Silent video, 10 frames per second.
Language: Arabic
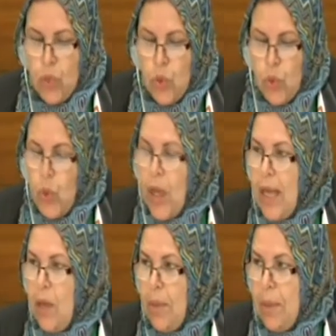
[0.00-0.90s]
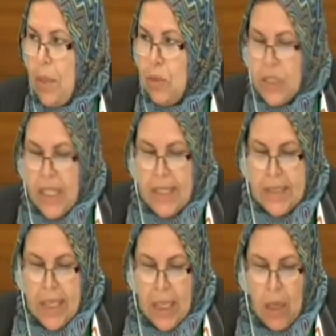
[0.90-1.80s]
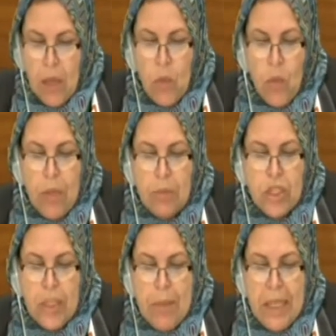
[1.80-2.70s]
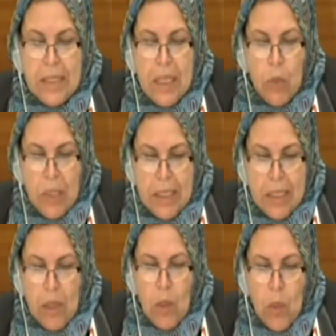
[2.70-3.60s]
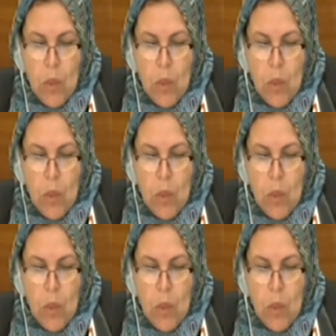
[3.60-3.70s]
أدعو الأمم المتحدة والمجتمع الدولي